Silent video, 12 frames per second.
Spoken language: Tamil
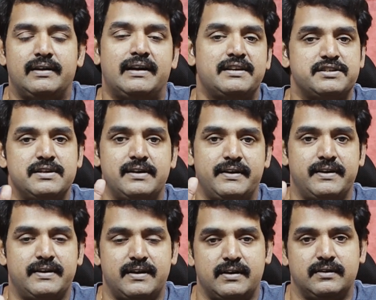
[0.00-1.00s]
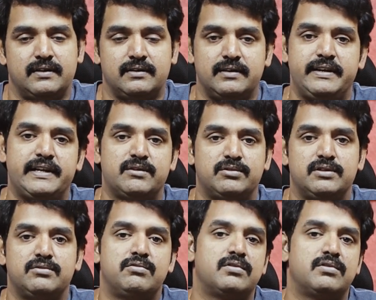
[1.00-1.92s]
டைரக்ஷனல் ட்ரேடராக இருந்தால் நீங்கள் வந்து